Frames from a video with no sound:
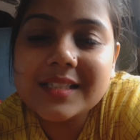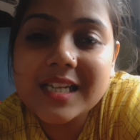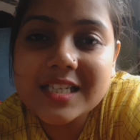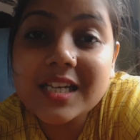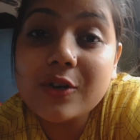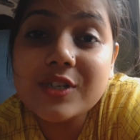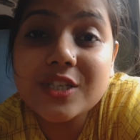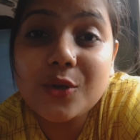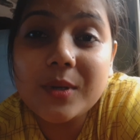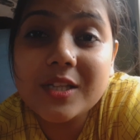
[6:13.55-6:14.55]
চেষ্টা করছি
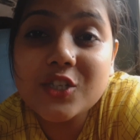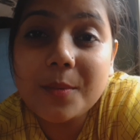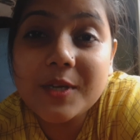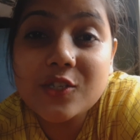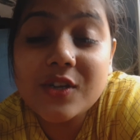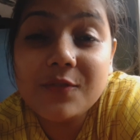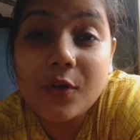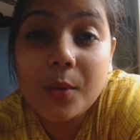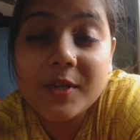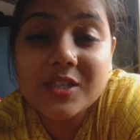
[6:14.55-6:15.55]
তোমাদের সব কিছু
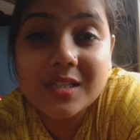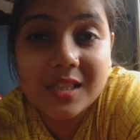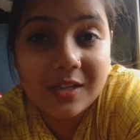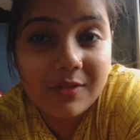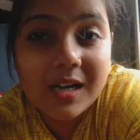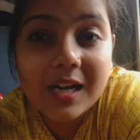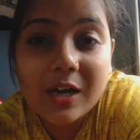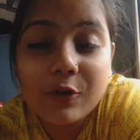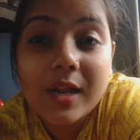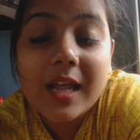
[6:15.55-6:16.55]
ইনফরমেশন দেওয়ার
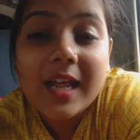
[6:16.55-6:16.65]
কারণ